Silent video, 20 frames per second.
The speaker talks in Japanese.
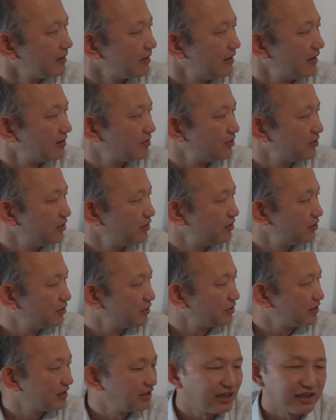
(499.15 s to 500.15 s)
で、そういう
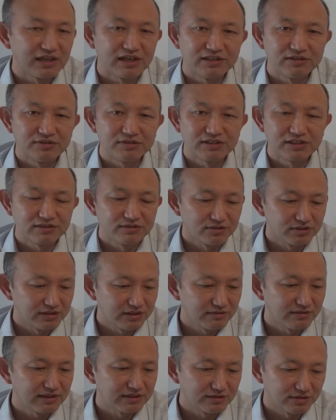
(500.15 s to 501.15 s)
措置が、あの、チェコ
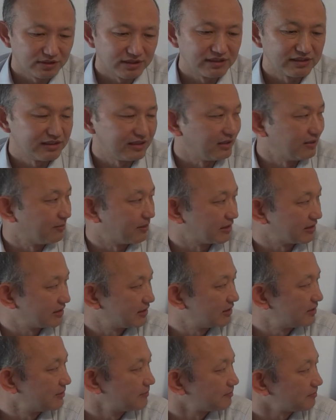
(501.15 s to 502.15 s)
では取られていま
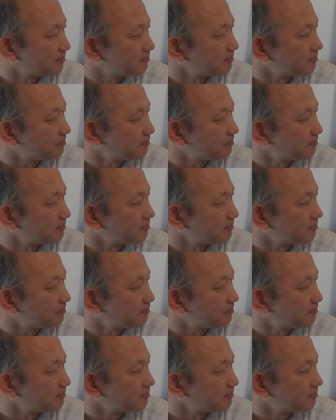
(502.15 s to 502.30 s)
す。